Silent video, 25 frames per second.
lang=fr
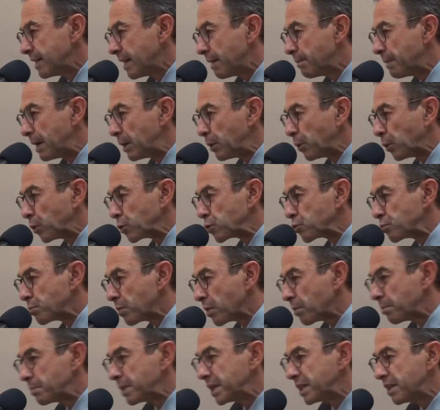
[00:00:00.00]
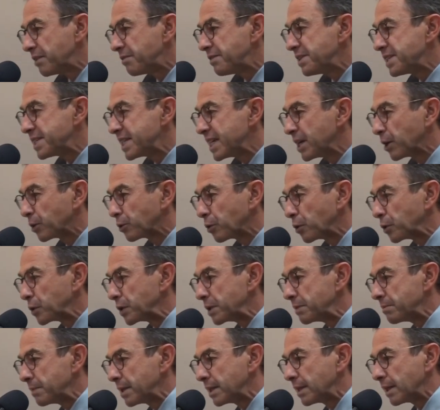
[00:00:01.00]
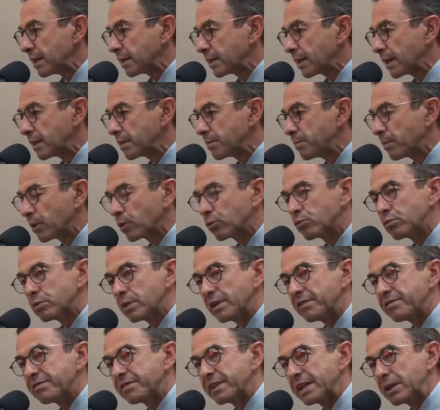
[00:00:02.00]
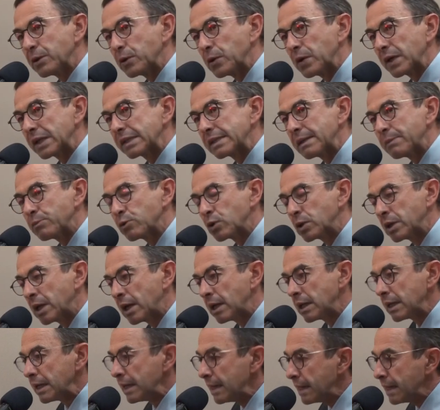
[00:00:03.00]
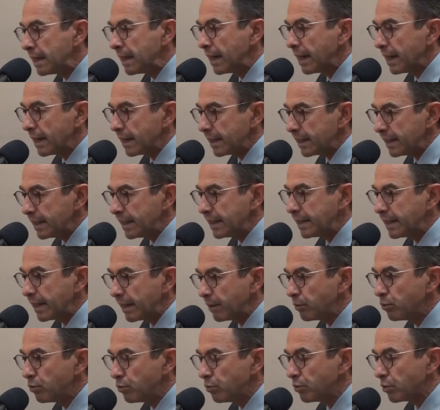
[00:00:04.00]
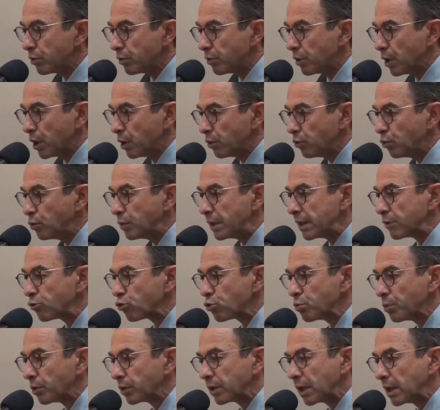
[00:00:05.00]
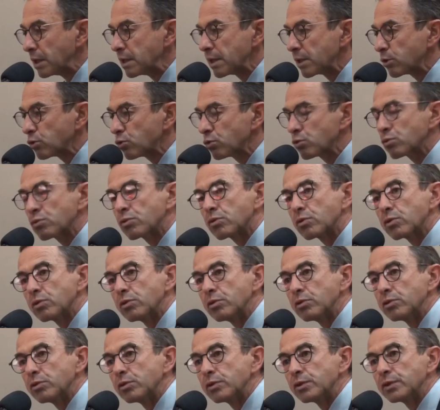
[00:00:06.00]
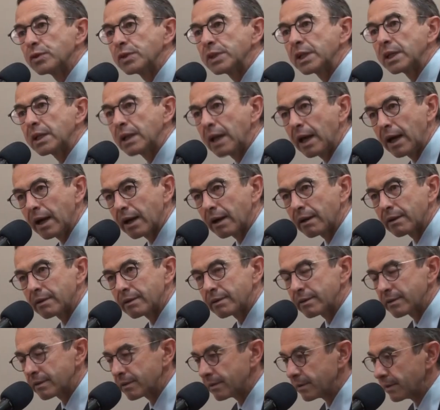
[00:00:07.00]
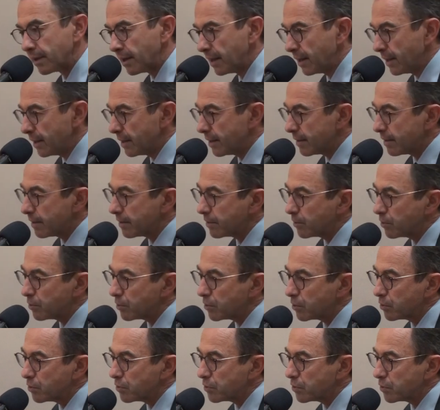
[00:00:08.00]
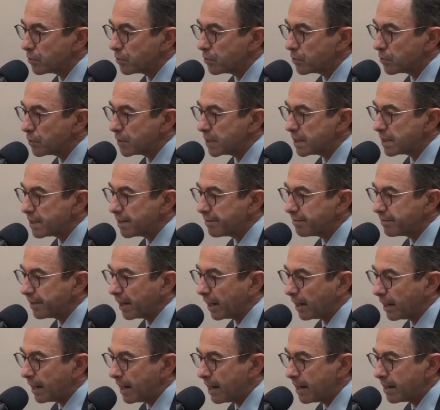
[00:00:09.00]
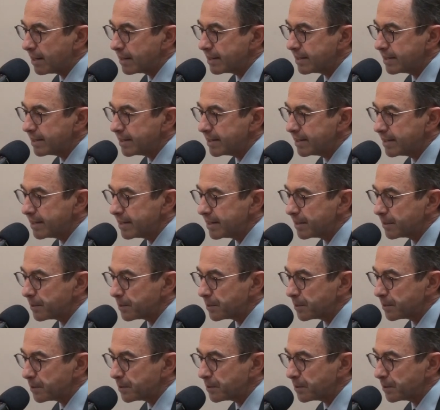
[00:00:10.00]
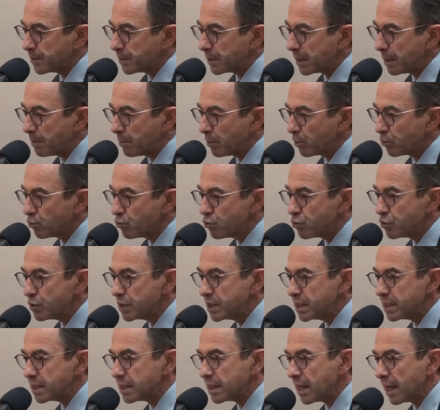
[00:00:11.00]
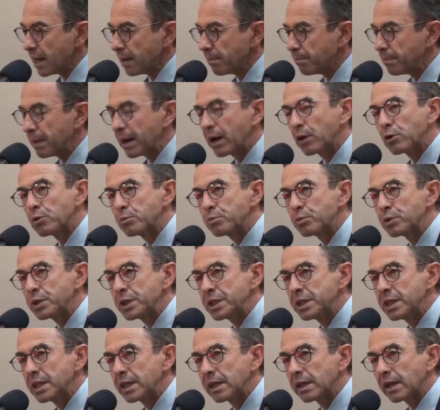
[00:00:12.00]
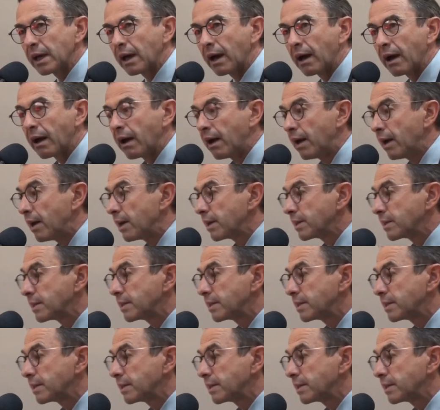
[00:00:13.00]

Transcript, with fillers: il, a malheureusement bénéficié, entre guillemets, d'un traitement tout à fait exceptionnel, et il y a eu une instrumentalisation euh, c'est clair, euh, de, ces affaires-là, et euh, notamment du judiciaire par le politique. À,